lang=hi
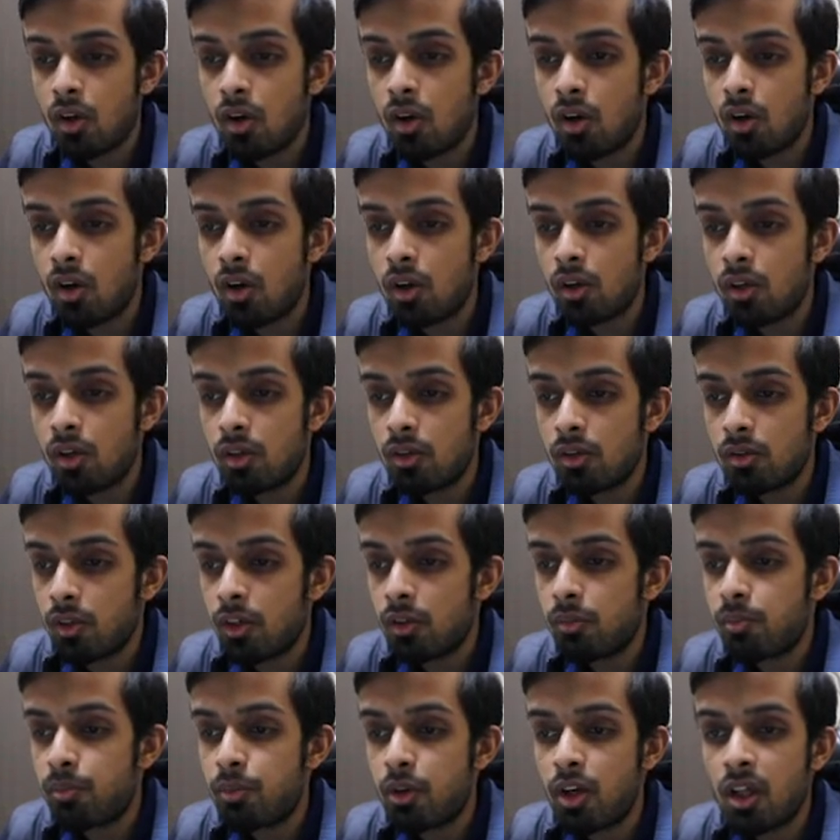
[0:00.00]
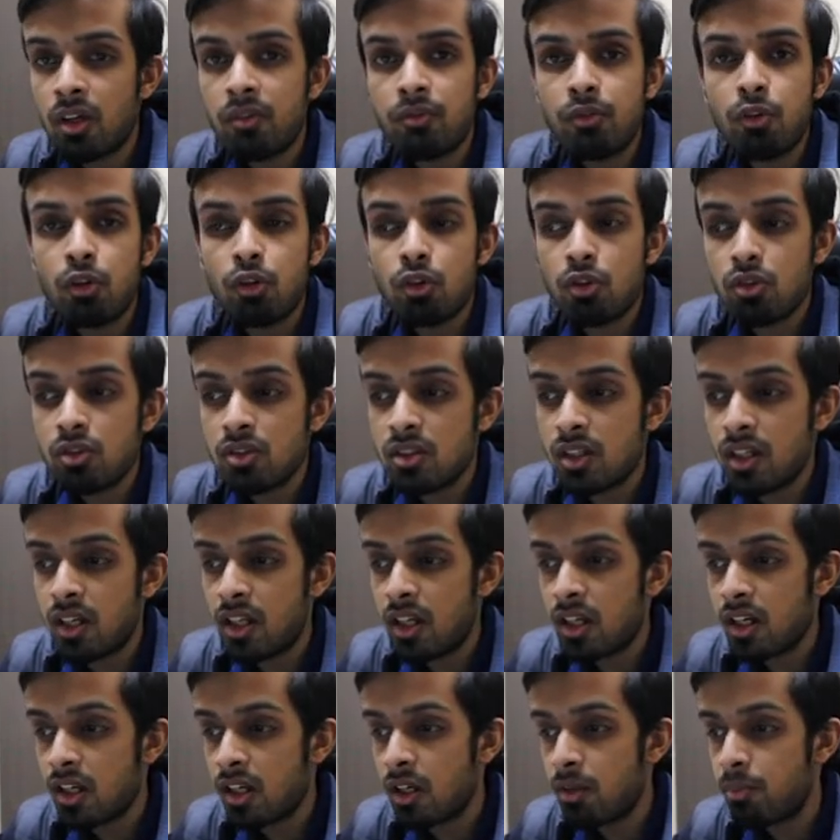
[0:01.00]
और प्रोडक्ट फ़ोटो से
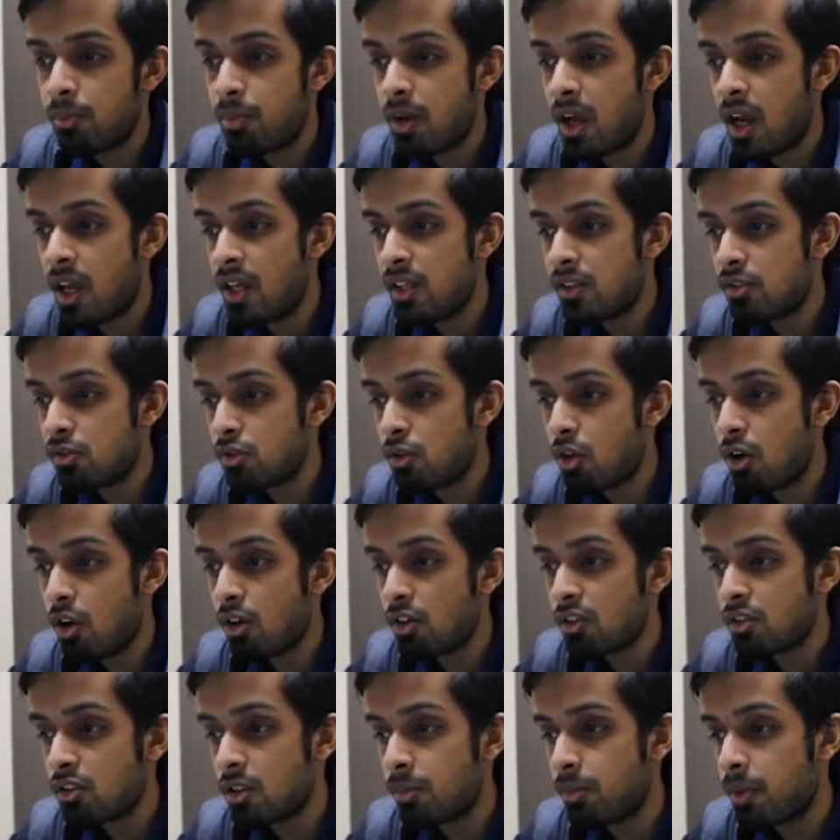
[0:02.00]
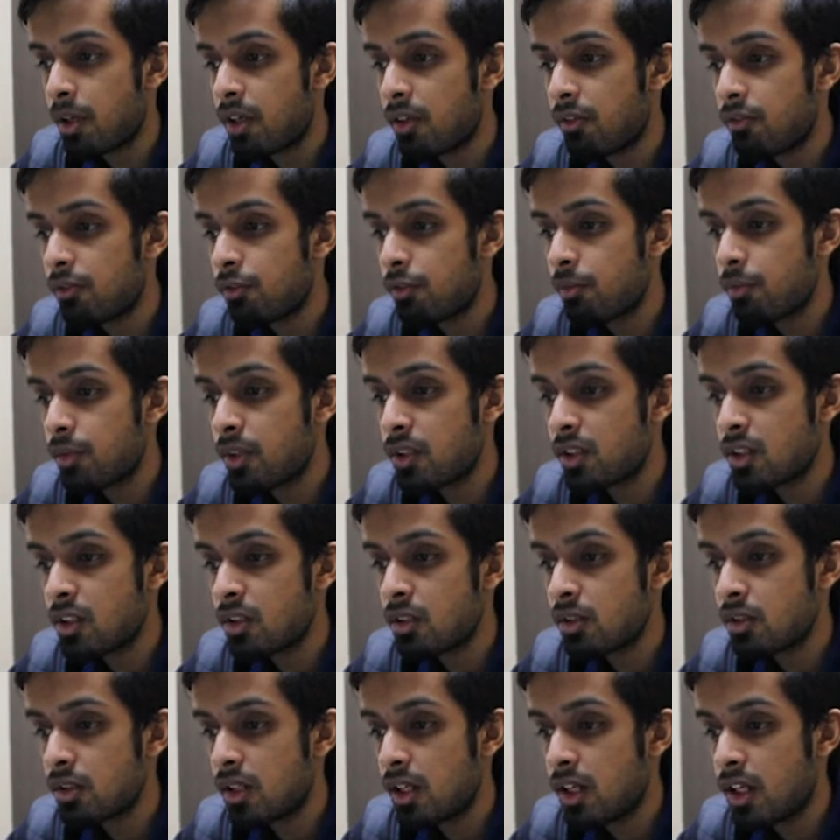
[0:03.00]
लेकर प्राइस स्टॉक शिपिंग
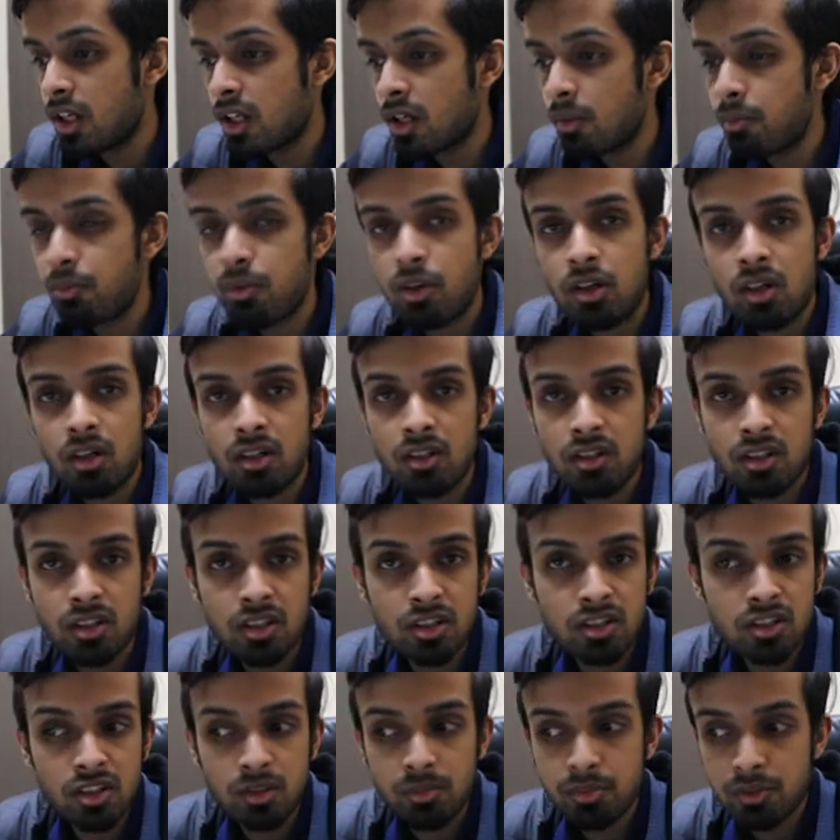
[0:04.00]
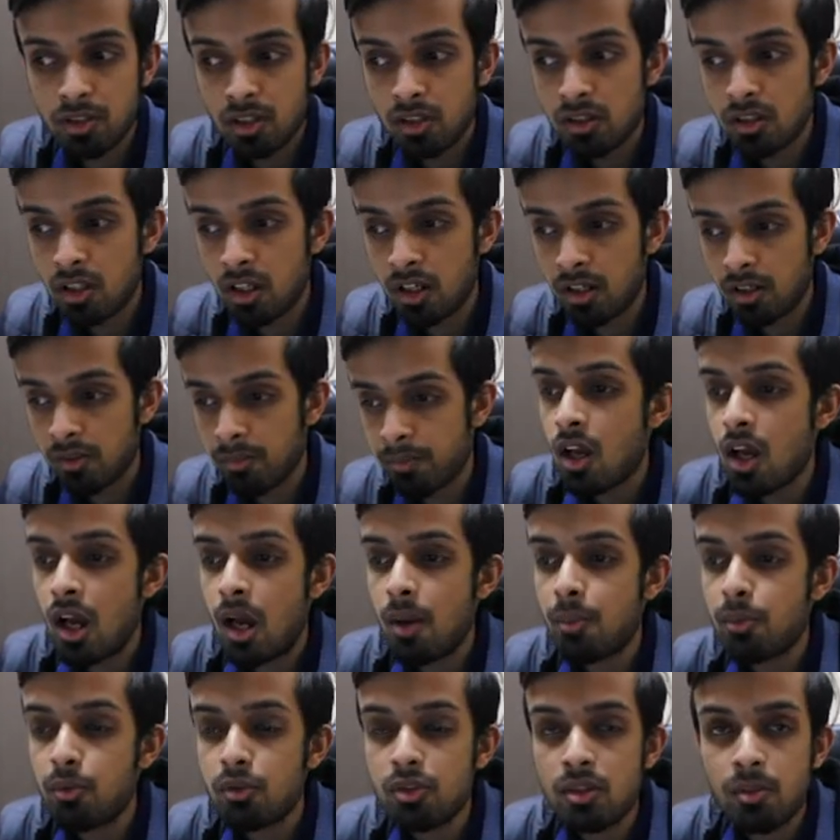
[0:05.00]
इन्फॉर्मेशन से लेकर प्रोडक्ट डिस्क्रिप्शन तक
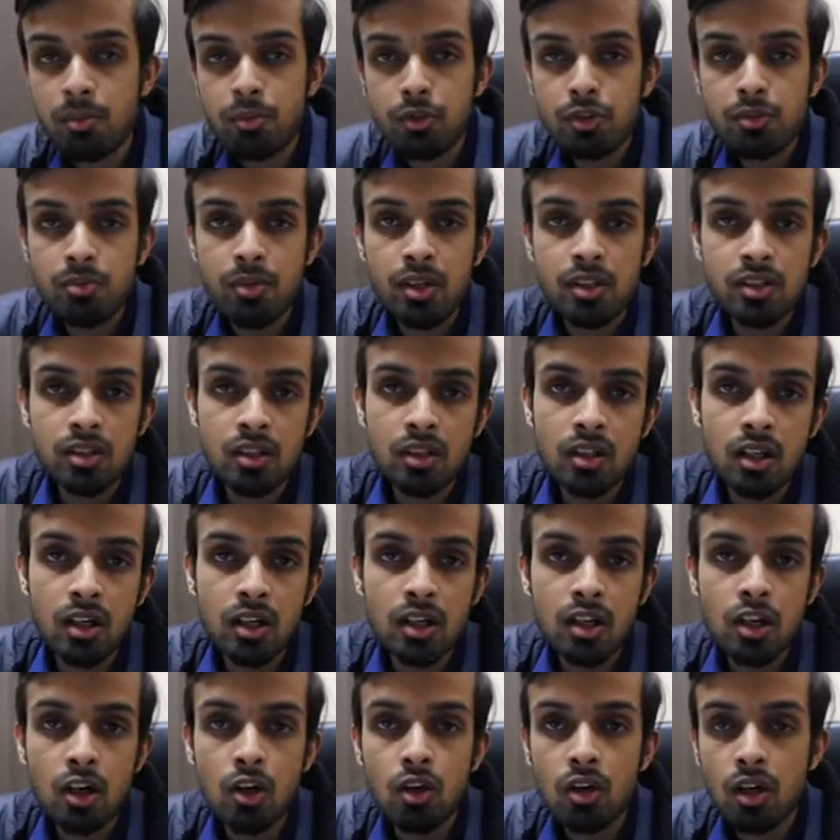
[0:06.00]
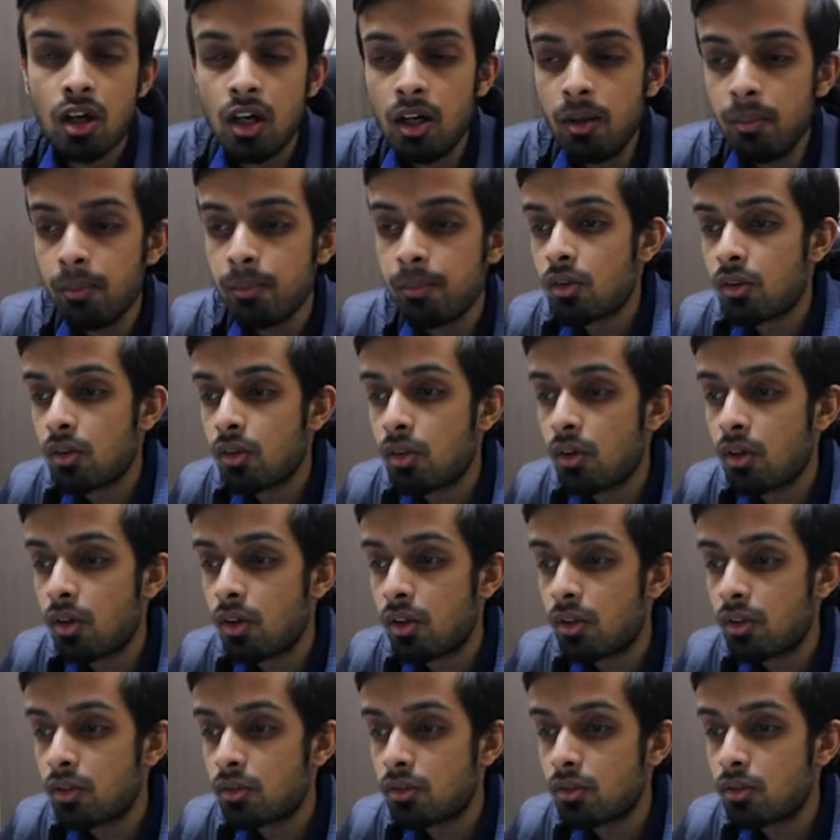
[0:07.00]
आपको सब कुछ मेंशन करना होगा
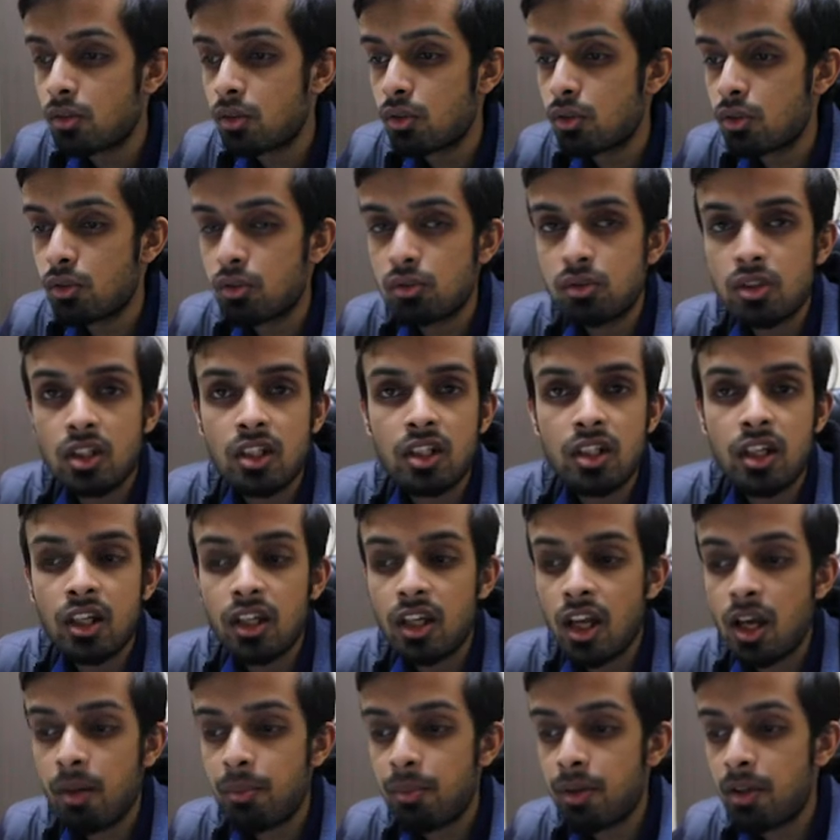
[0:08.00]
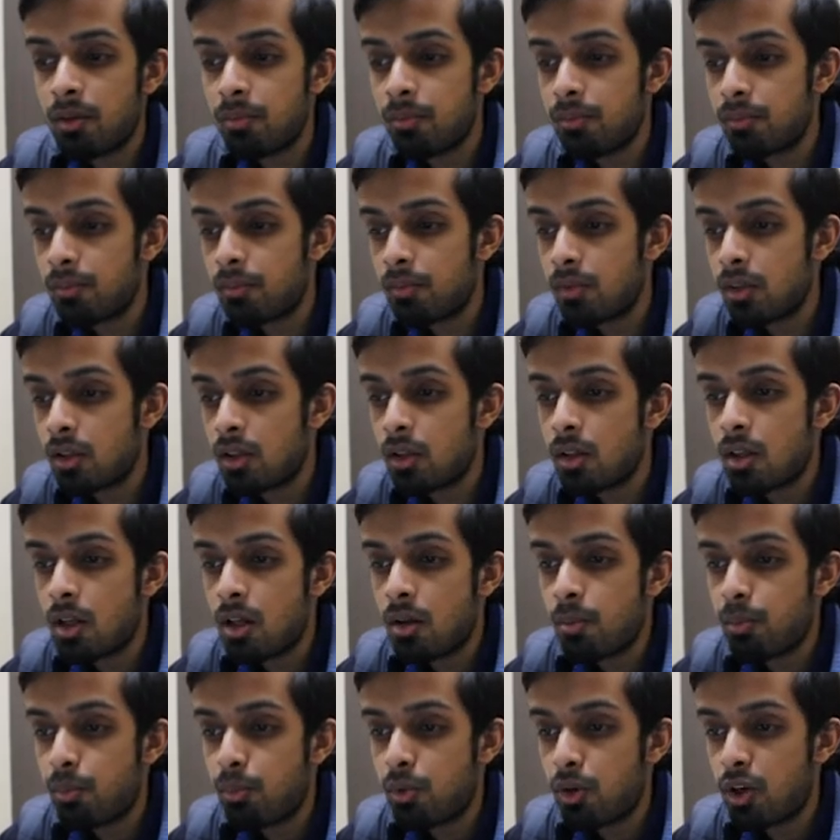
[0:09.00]
और तो चलिए यहाँ पे
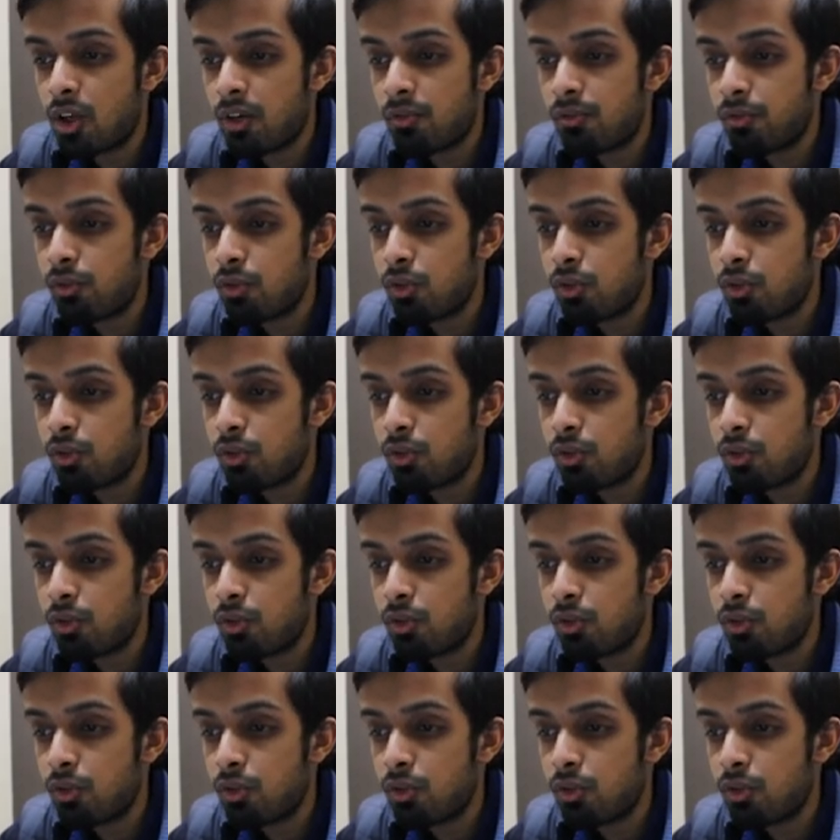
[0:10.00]
प्रोडक्ट